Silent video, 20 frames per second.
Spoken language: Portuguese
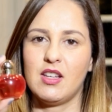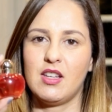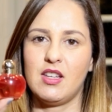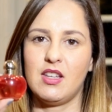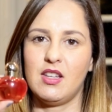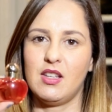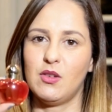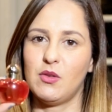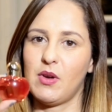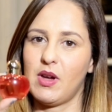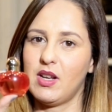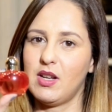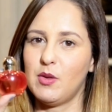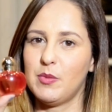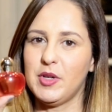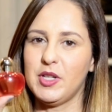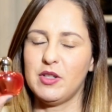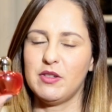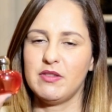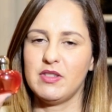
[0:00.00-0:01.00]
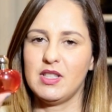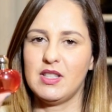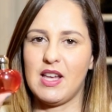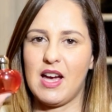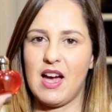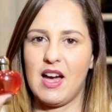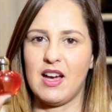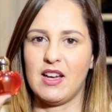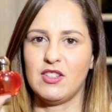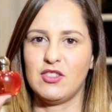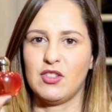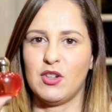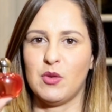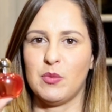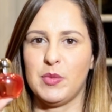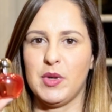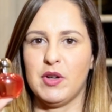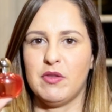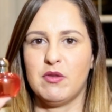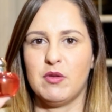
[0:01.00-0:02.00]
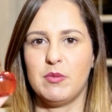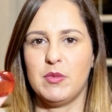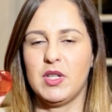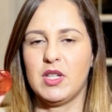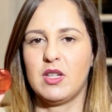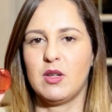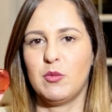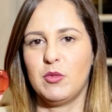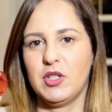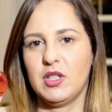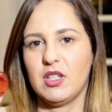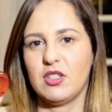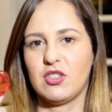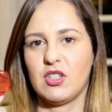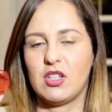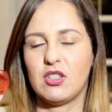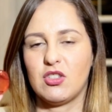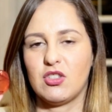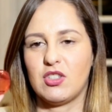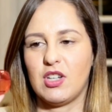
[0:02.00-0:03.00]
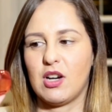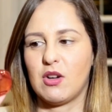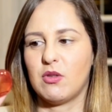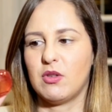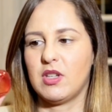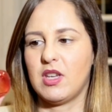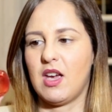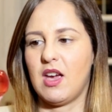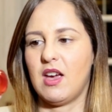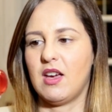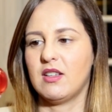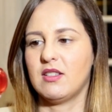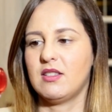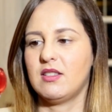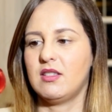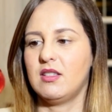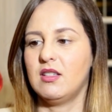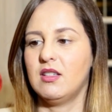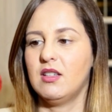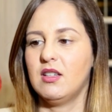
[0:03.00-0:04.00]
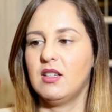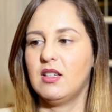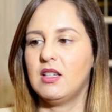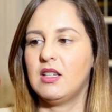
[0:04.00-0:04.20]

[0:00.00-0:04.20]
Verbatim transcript: que não é nenhuma novidade, é um perfume que muita gente já conhece,